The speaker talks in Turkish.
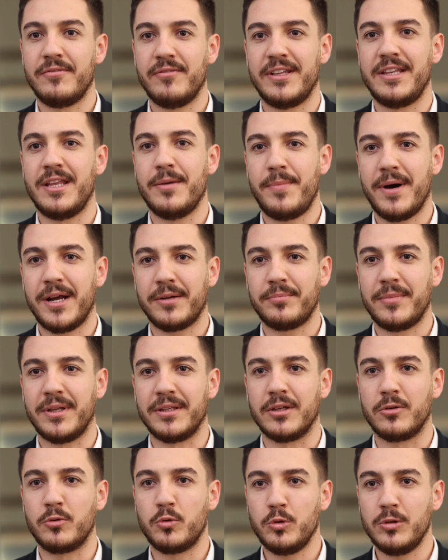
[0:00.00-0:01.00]
ve
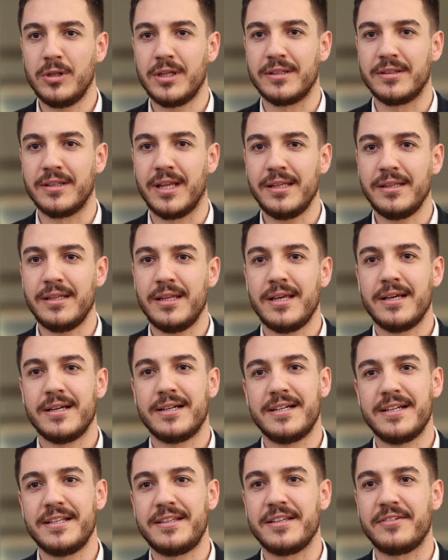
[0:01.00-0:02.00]
departmanda kullanılan
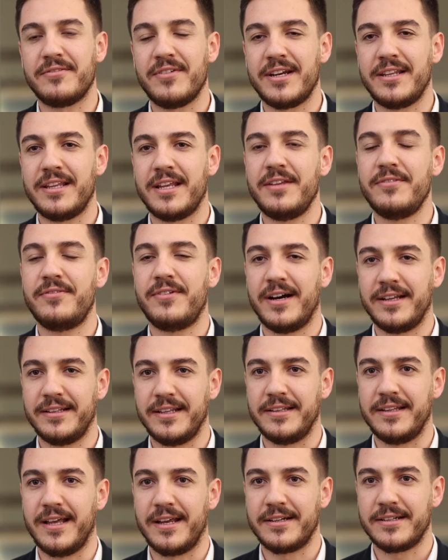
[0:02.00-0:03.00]
kritik verileri
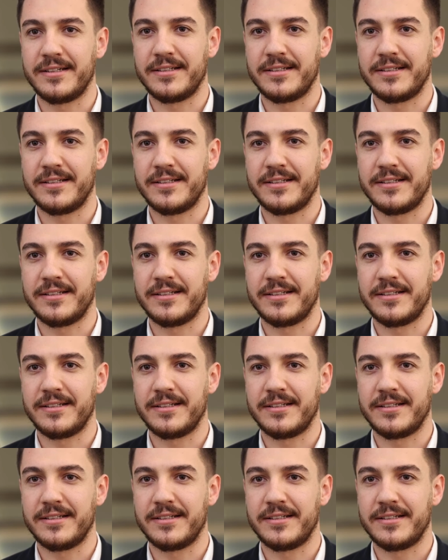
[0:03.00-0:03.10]
ifade eder.